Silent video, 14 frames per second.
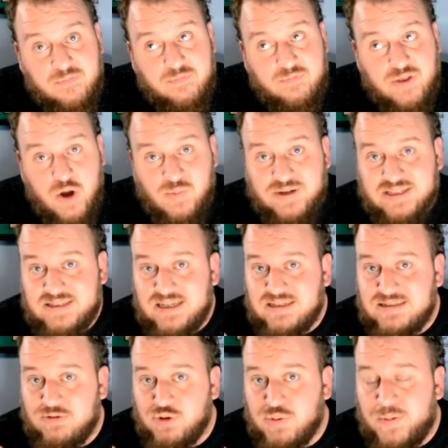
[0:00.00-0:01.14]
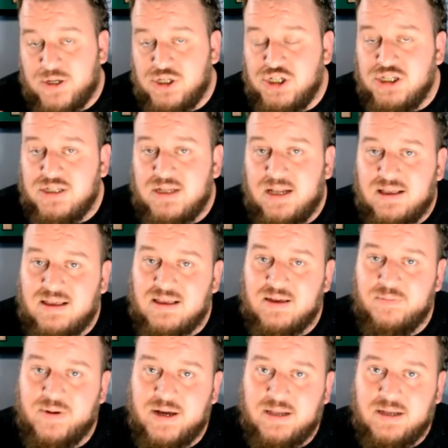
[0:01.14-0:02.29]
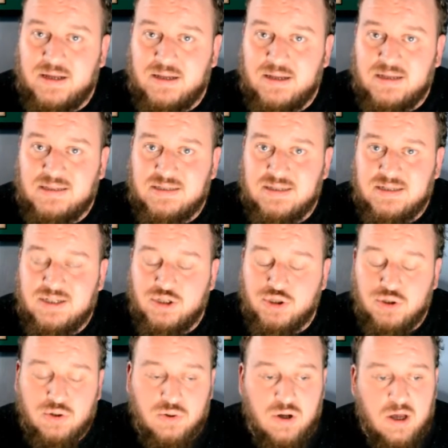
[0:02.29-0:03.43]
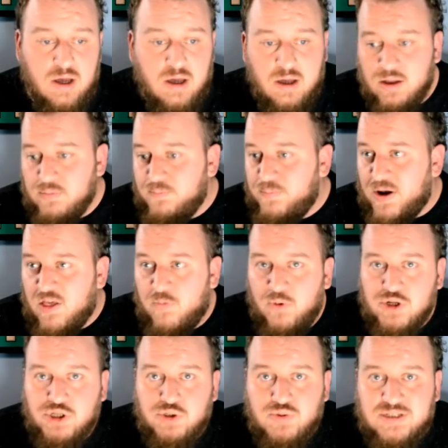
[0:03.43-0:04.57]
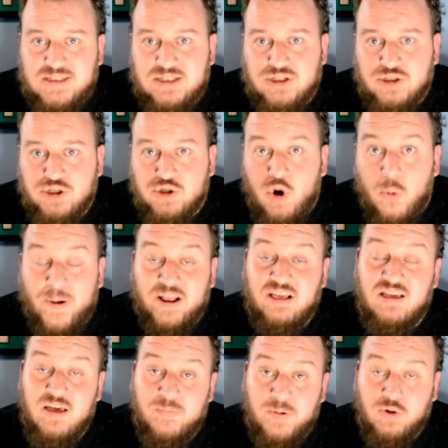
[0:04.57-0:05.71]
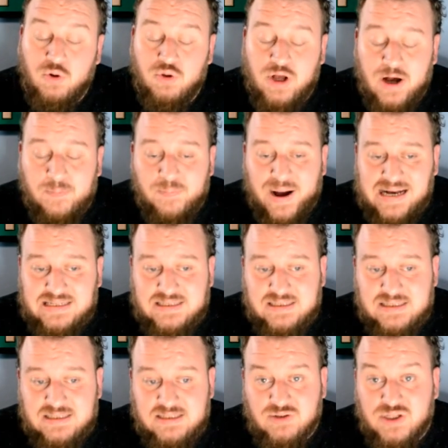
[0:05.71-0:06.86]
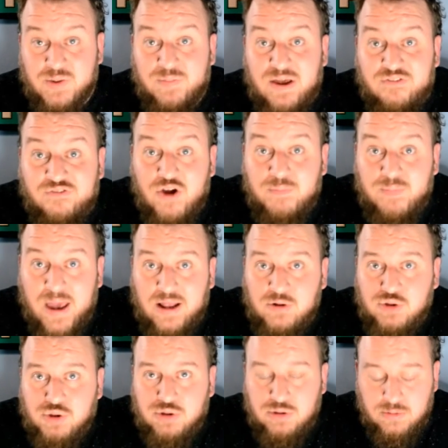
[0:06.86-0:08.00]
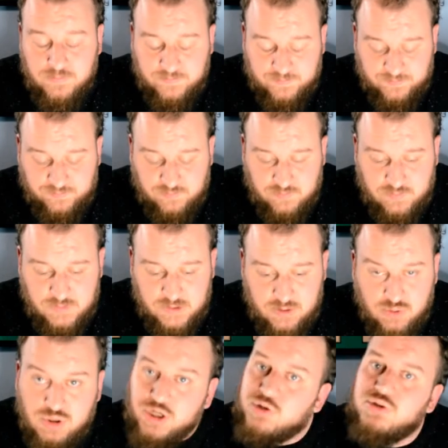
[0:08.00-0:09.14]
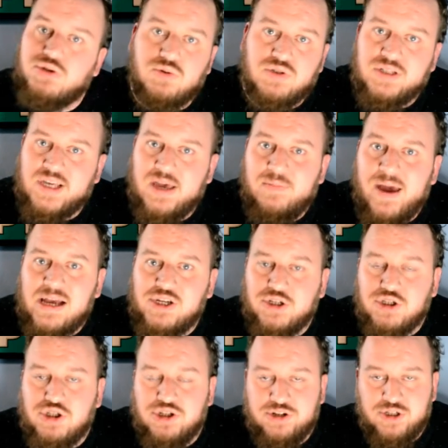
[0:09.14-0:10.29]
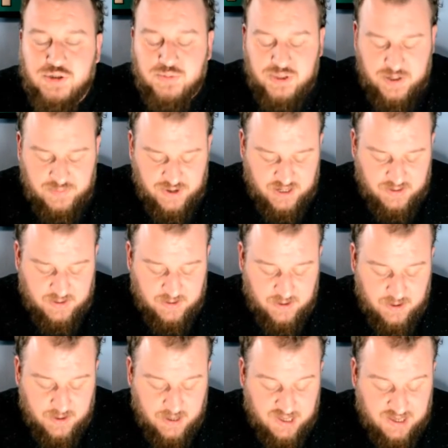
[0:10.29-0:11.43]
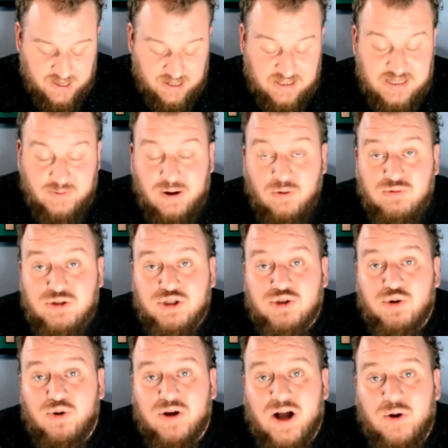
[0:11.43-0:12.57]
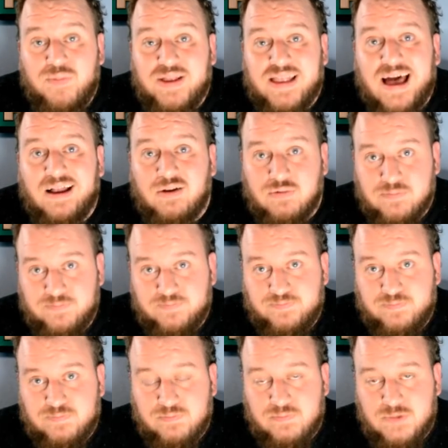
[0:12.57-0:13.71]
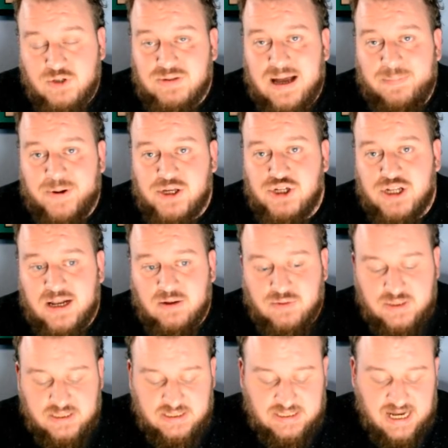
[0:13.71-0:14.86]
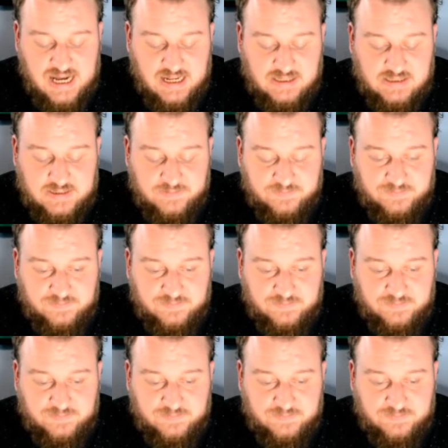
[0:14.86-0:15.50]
deu uma assistência na última partida, essa semana, nesse, nesse jogo, participou de duas sessões de gol, participa do gol do Campas, então também foi bem no jogo. O Diego Souza ninguém mexe, artilheiro do time do campeonato. Então aonde colocar o Bitelo? Não dá para tirar nenhum desses caras.